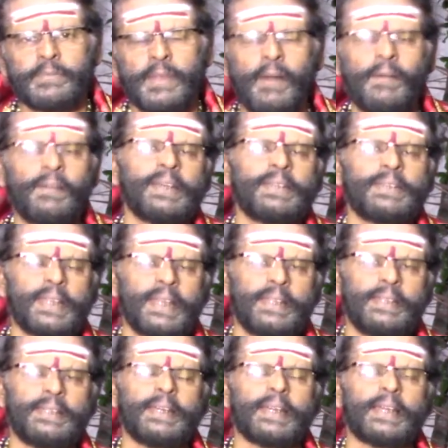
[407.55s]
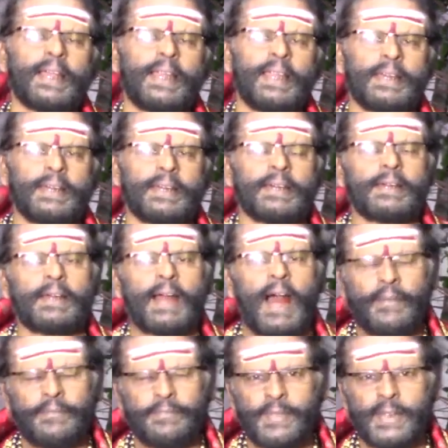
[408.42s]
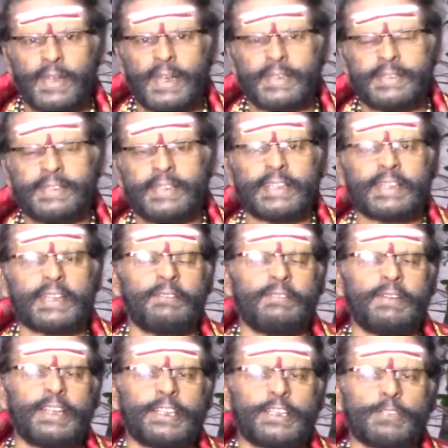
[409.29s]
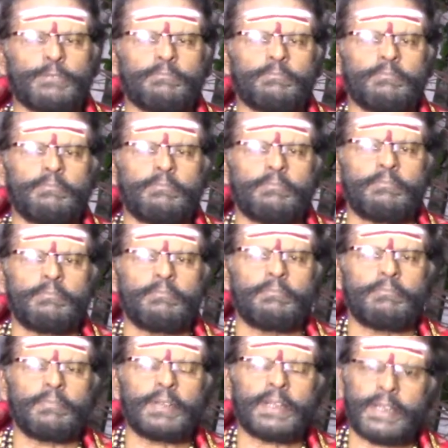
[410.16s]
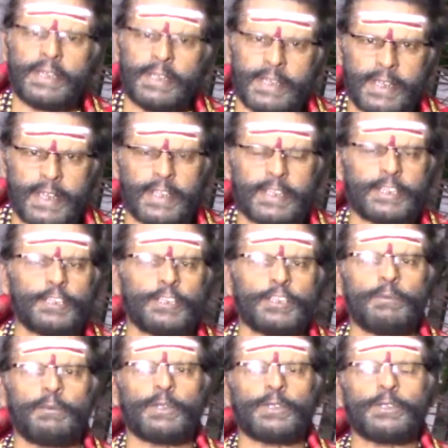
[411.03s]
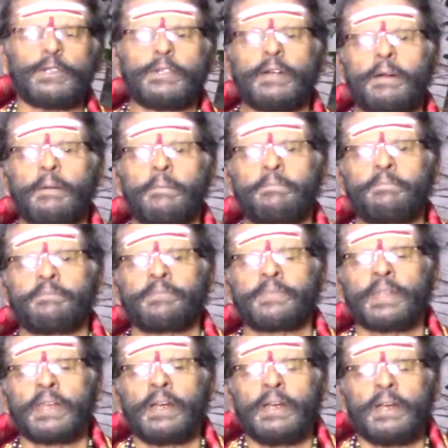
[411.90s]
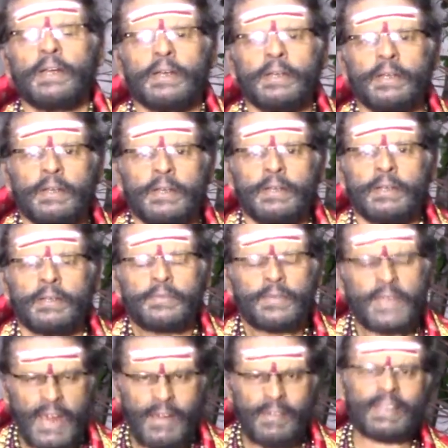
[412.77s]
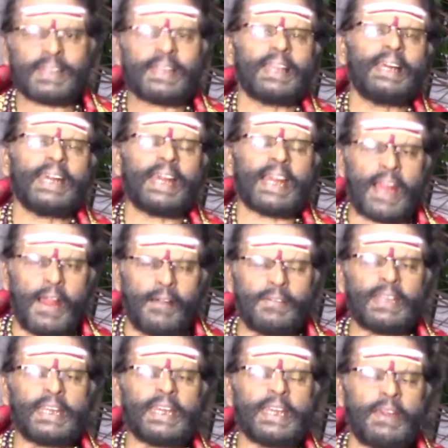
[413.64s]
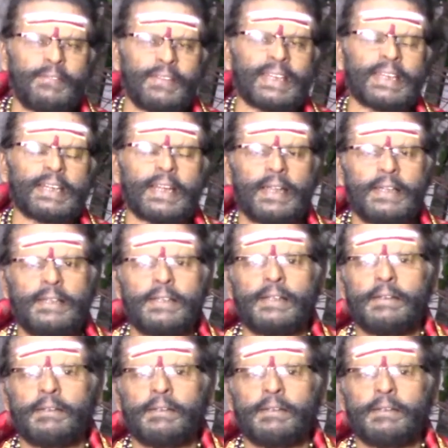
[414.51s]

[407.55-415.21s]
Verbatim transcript: அவளத்திலிருந்து எங்களை காத்து ரட்சிக்க வேண்டும் என்று கேட்கின்ற பொழுது தேவர்களே கவலையை விடுங்கள்